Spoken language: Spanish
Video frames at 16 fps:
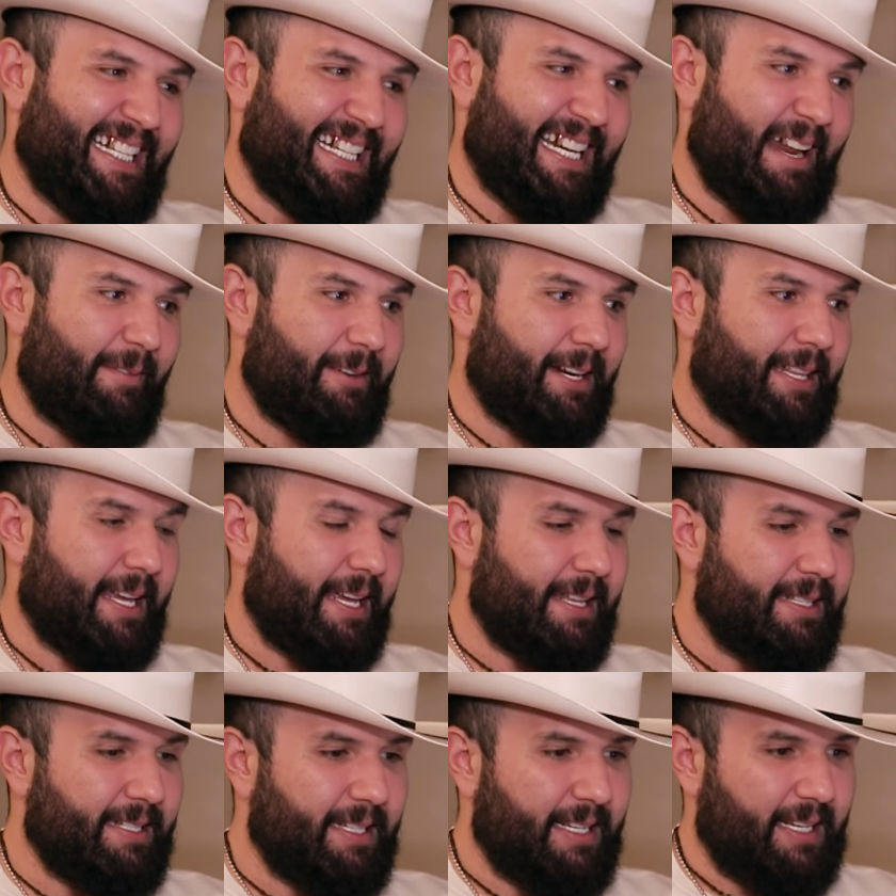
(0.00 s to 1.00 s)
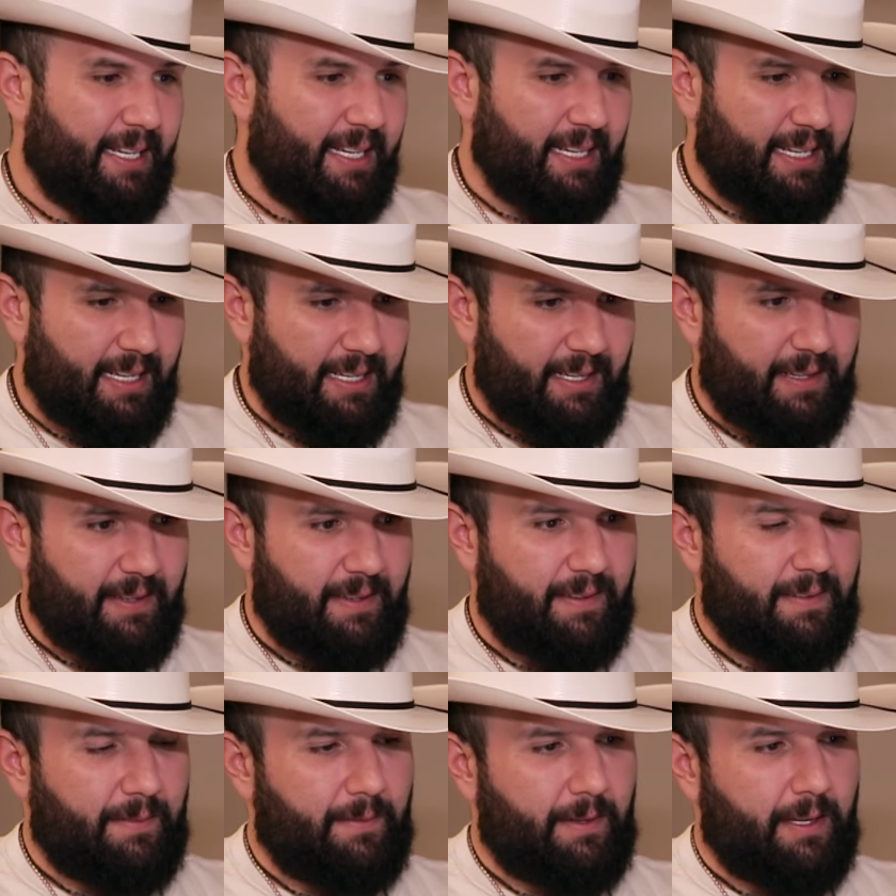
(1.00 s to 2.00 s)
La verdad, eh,
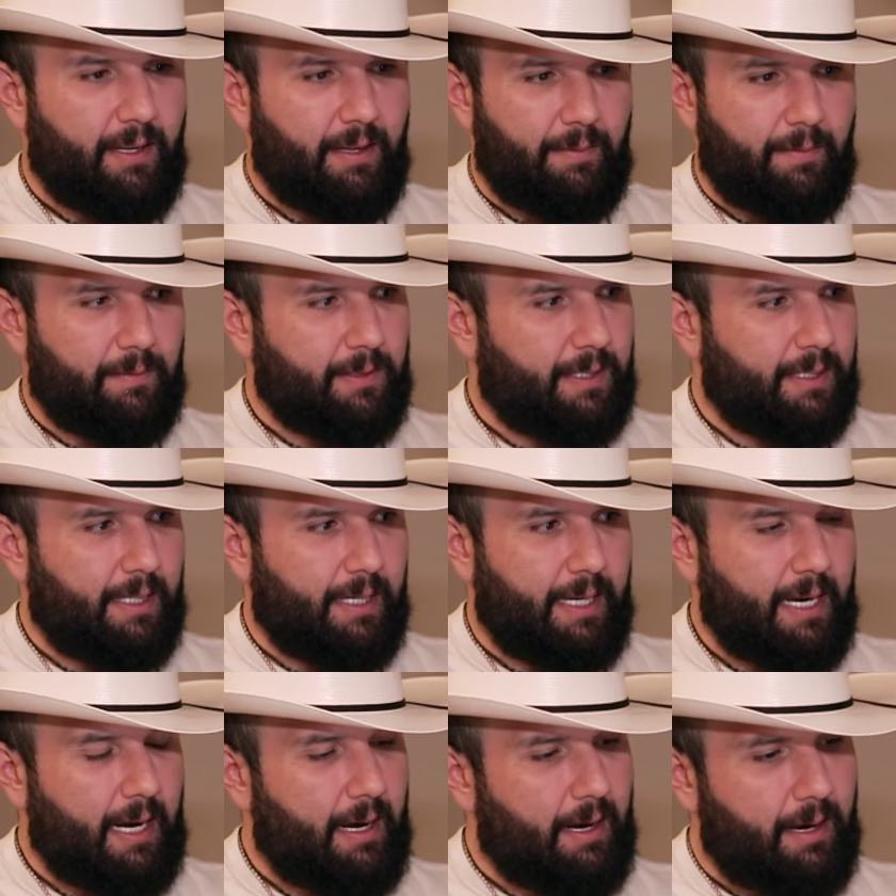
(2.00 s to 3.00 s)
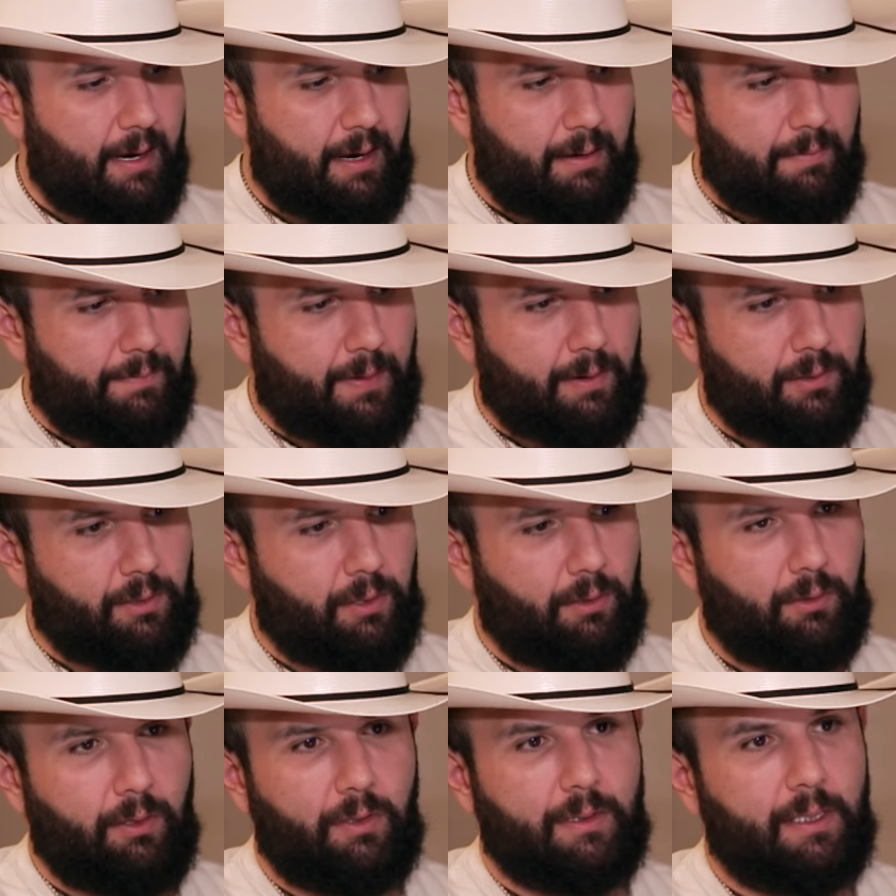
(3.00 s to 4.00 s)
sería para
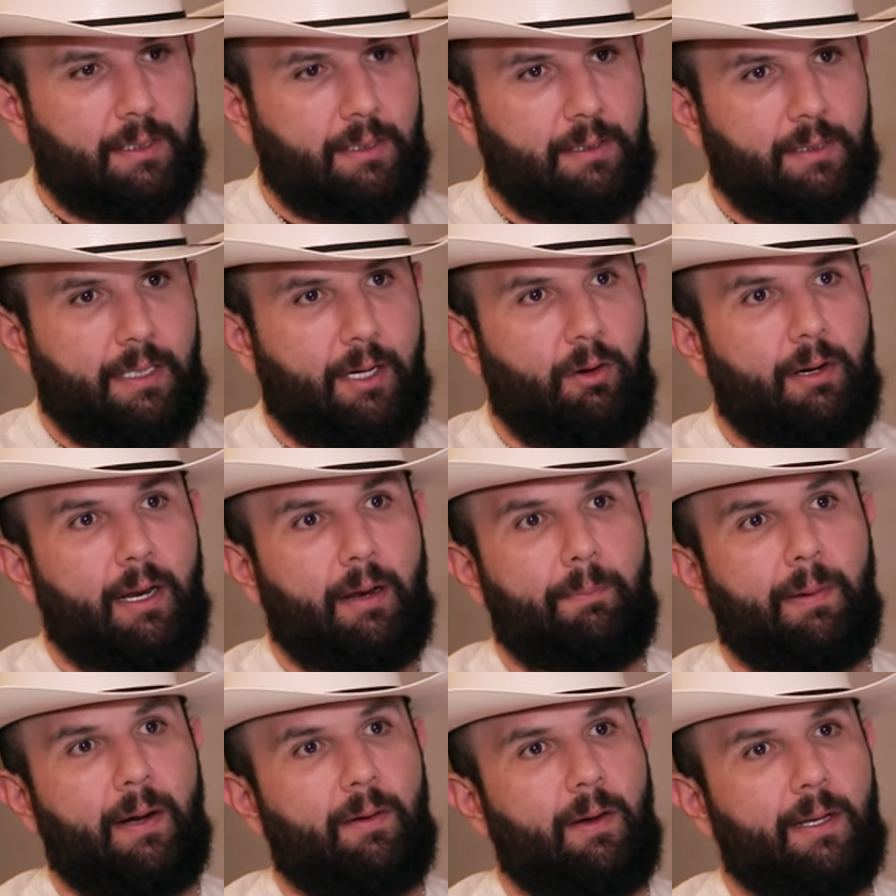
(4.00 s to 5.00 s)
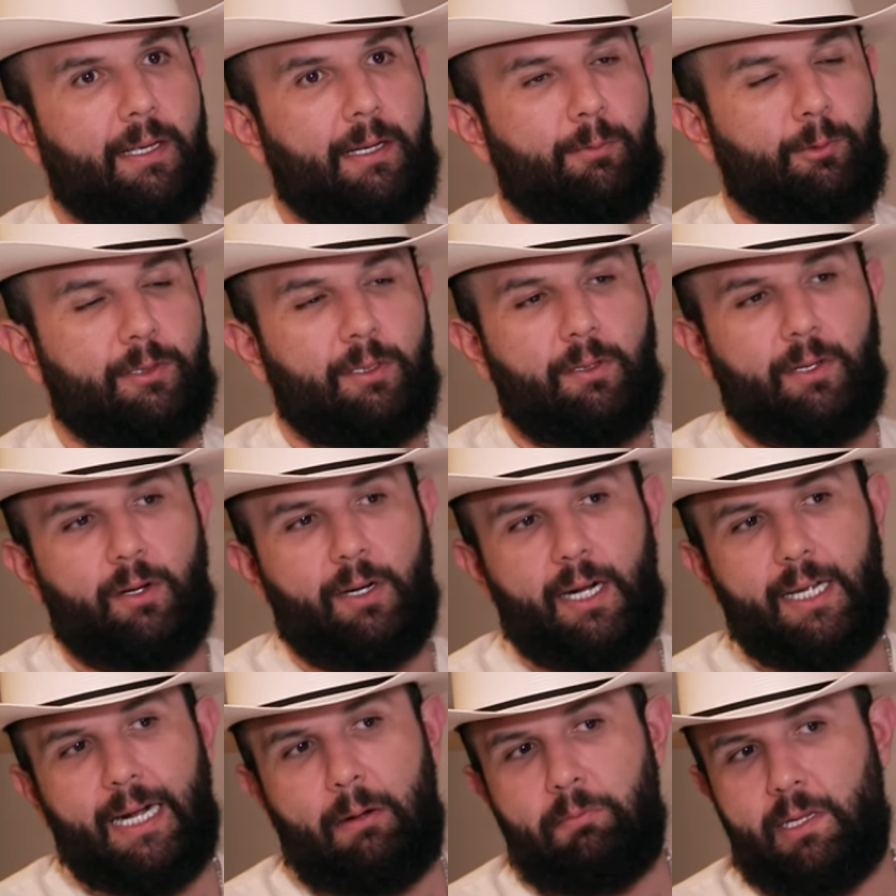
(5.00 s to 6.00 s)
nosotros, es, creo que para cualquier músico, creo que
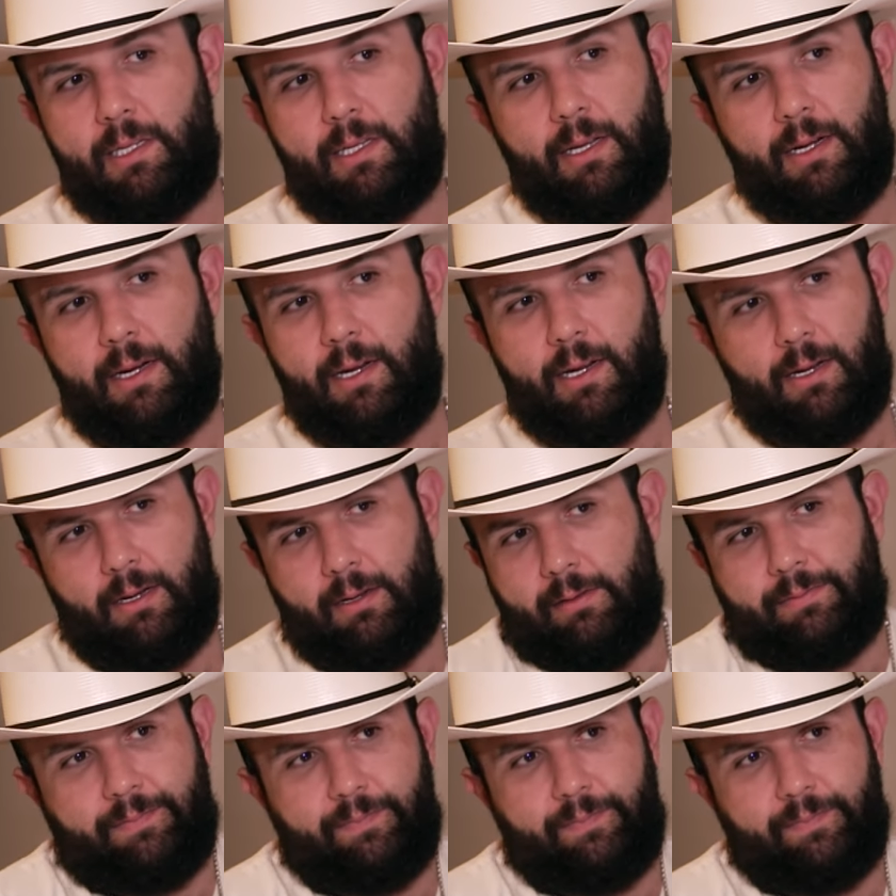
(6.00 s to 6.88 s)
el Grammy tiene